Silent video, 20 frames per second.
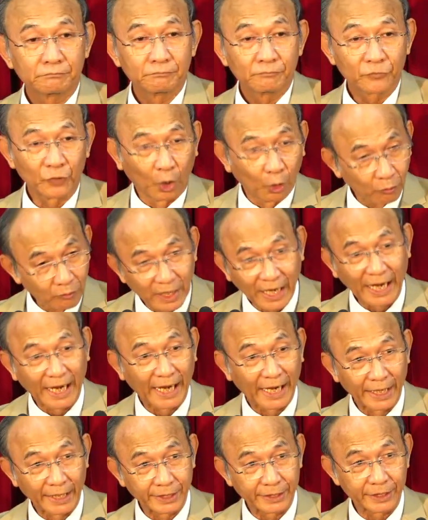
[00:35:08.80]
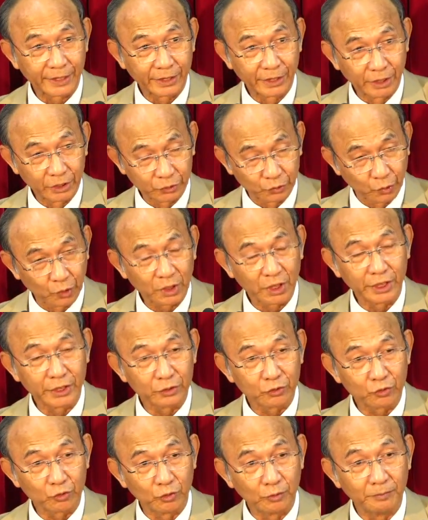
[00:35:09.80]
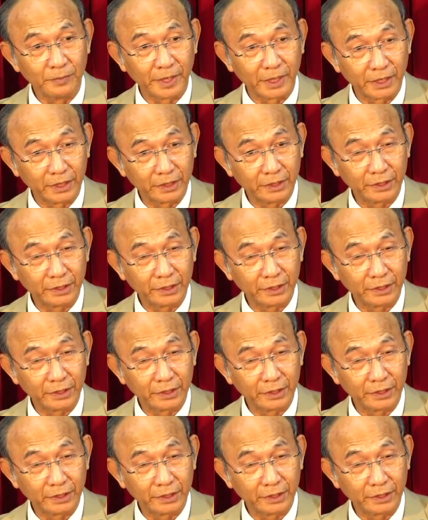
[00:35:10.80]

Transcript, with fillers: tổn hại trên đời thuộc linh của mình,